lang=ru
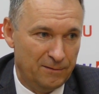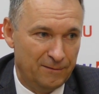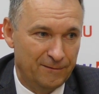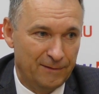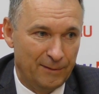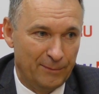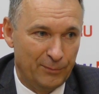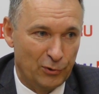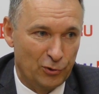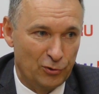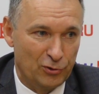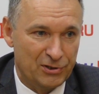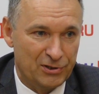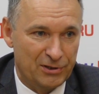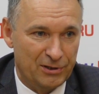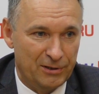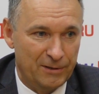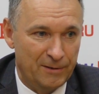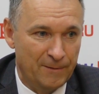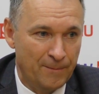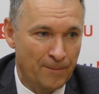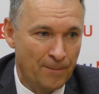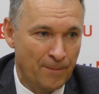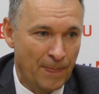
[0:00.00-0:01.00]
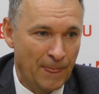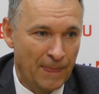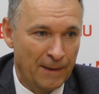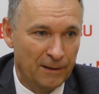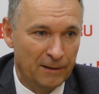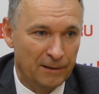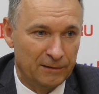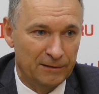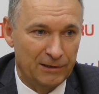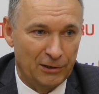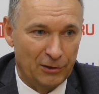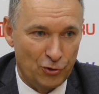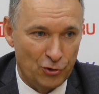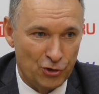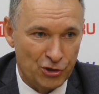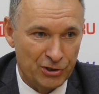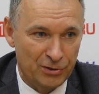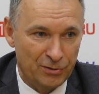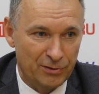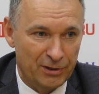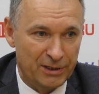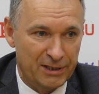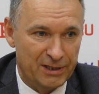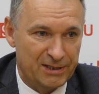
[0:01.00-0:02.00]
вопросы
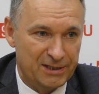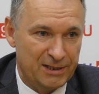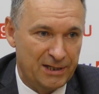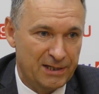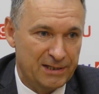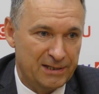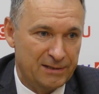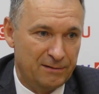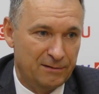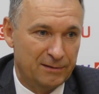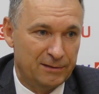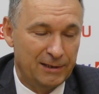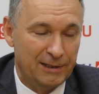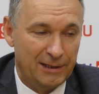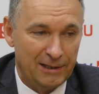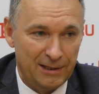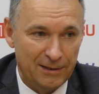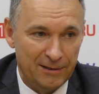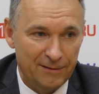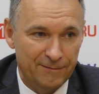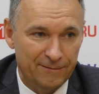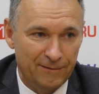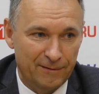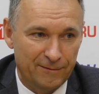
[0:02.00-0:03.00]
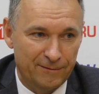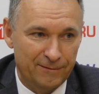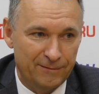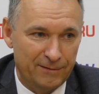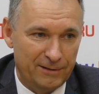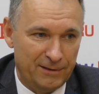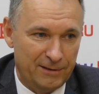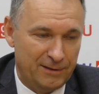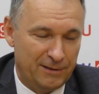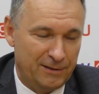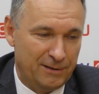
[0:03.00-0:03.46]
дорожного хозяйства, тарифов,